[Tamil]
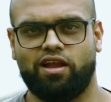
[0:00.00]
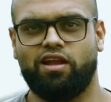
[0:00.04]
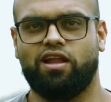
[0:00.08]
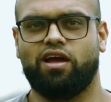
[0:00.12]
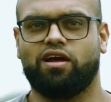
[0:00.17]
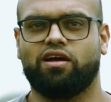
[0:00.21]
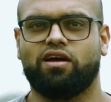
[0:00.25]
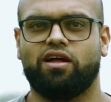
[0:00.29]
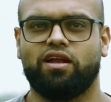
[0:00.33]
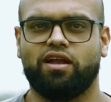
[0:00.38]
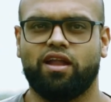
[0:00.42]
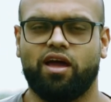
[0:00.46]

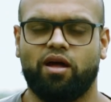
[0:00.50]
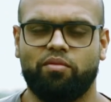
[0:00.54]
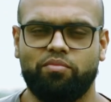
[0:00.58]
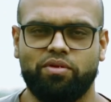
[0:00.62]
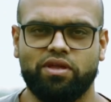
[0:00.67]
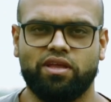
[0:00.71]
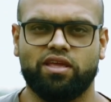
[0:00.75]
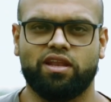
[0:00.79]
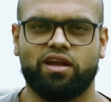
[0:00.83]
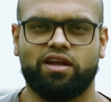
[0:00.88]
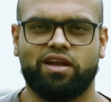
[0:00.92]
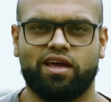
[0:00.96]
லைலா கான்
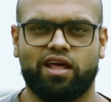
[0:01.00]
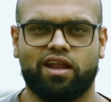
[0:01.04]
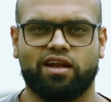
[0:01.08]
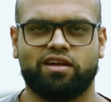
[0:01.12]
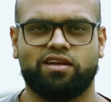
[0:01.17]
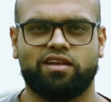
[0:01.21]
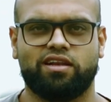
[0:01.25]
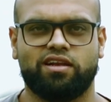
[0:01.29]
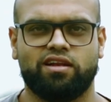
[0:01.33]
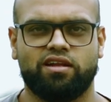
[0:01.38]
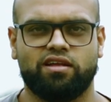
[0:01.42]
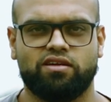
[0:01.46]
அப்படிங்கிற
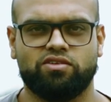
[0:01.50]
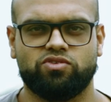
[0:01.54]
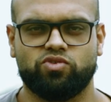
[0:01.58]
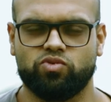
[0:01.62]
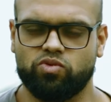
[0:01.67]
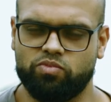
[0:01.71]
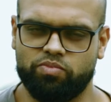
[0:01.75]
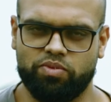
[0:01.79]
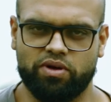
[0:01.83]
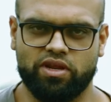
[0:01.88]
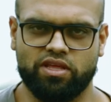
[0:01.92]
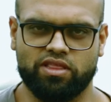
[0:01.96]
டேரக்டர்
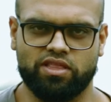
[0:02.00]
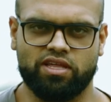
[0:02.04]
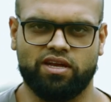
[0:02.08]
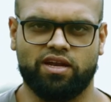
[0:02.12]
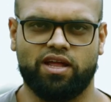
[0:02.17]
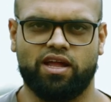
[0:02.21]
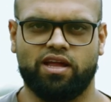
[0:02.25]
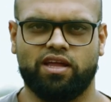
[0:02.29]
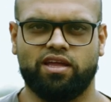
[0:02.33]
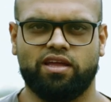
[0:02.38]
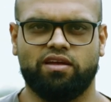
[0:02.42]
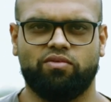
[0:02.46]
ஷூட் பண்ணி
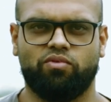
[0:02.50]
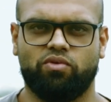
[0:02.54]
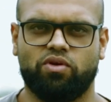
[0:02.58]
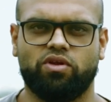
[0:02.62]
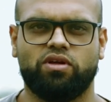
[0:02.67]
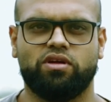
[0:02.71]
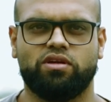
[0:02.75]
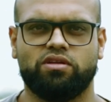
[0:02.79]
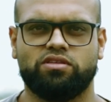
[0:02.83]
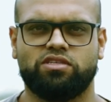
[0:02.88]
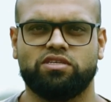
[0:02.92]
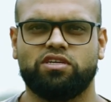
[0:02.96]
இருந்திருக்காங்க
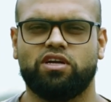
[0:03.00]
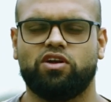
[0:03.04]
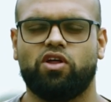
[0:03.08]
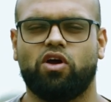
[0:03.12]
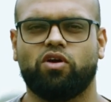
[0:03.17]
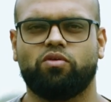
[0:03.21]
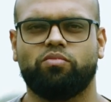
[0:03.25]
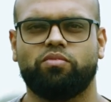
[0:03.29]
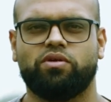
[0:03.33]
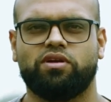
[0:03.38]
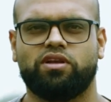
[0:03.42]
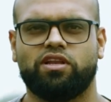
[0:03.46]
ஒரு சின்ன
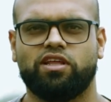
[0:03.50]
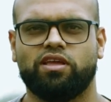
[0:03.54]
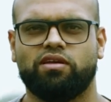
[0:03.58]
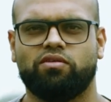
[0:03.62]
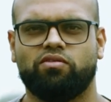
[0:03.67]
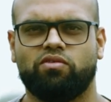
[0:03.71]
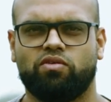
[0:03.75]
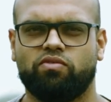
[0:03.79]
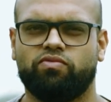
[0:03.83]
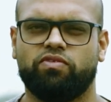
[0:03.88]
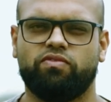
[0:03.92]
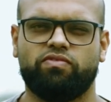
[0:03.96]
டாக்குமெண்ட்ரி
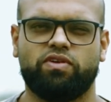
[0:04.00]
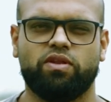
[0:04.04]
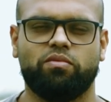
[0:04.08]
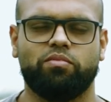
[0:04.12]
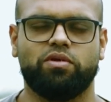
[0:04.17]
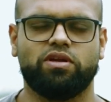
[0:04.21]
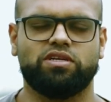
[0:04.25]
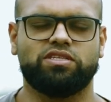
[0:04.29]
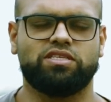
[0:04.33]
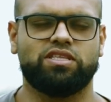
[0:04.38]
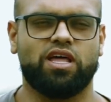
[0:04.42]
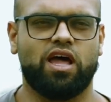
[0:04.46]
ஒரு
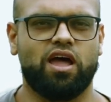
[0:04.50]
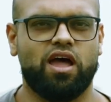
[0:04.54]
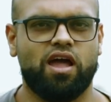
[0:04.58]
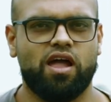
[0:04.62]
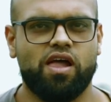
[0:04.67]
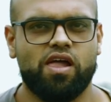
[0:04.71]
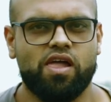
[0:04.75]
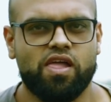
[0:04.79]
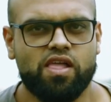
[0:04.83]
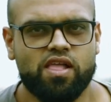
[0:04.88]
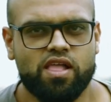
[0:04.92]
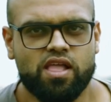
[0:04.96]
ஃபிஃப்டீன் மினிட்ஸ் தான்
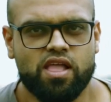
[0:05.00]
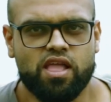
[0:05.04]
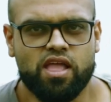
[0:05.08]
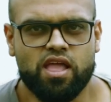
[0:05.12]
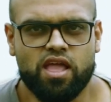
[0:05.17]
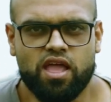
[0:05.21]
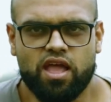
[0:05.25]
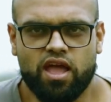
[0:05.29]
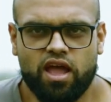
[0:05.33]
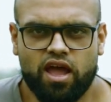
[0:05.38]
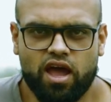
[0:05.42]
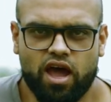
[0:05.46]

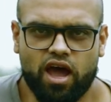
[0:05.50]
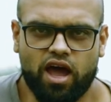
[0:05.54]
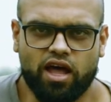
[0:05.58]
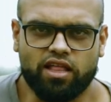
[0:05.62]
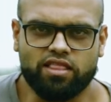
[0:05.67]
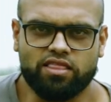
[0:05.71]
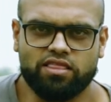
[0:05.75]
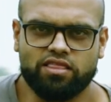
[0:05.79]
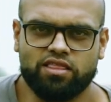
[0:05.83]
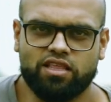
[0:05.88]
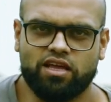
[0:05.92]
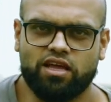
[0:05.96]

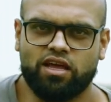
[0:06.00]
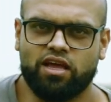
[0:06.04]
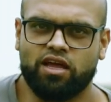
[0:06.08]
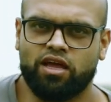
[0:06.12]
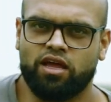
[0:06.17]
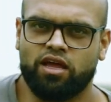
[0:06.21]
அந்த